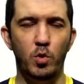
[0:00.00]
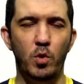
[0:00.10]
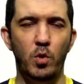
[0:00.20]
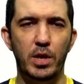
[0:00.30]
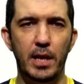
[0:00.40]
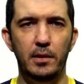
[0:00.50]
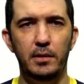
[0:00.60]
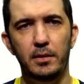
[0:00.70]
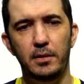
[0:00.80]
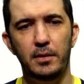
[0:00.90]
Uğur Ozan hoş
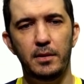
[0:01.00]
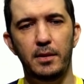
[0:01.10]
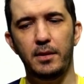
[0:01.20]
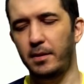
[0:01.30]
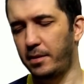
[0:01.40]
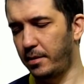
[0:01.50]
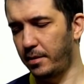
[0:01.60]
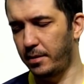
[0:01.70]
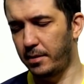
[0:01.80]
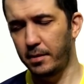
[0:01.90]
geldin. Hoş bulduk